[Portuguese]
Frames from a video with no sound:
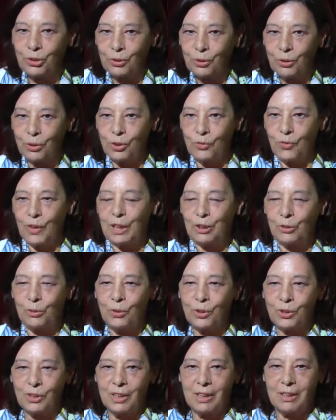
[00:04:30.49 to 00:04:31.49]
dois
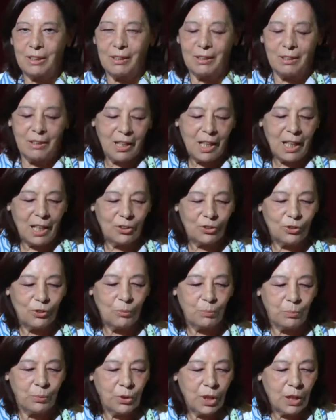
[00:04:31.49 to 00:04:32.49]
vetores essenciais,
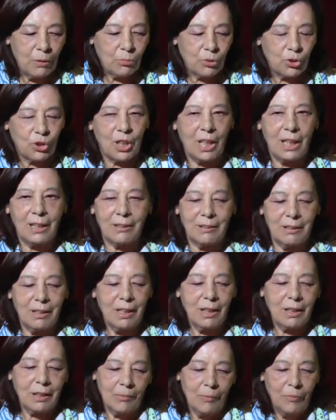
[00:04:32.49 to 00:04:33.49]
não podemos
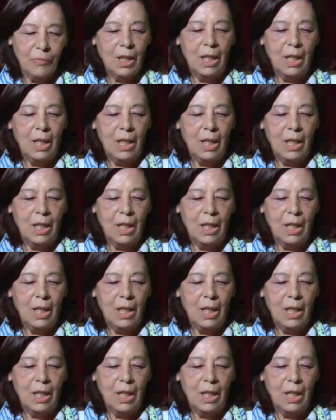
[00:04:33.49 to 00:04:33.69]
esquecer.